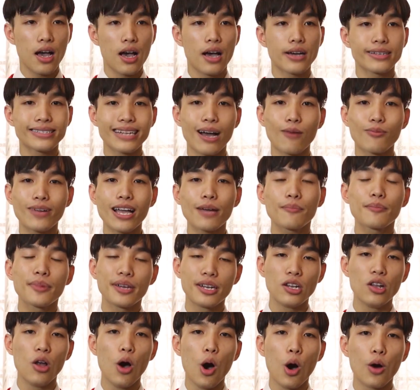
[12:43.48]
ờ, đọc các
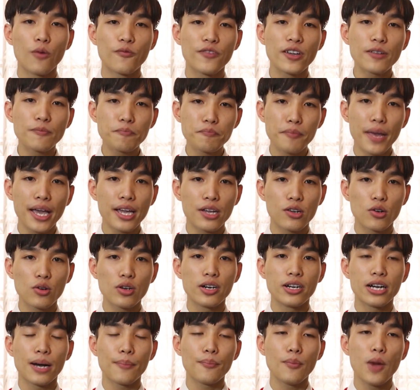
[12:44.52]
bình luận feedback của
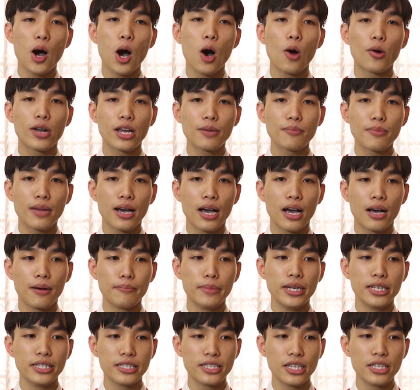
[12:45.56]
người hâm mộ để mà
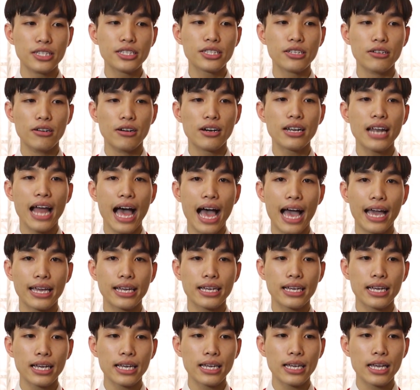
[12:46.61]
mình chỉnh sửa
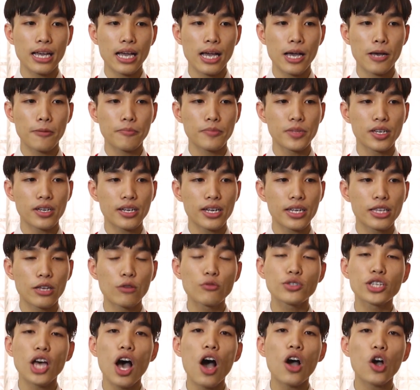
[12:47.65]
lại cái những cái
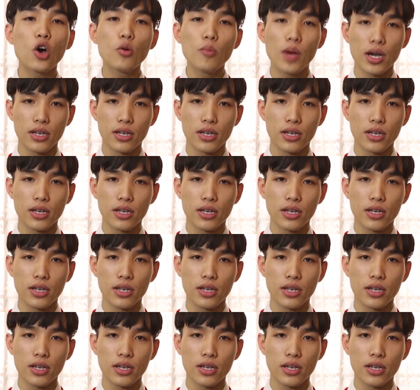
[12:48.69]
thiếu sót của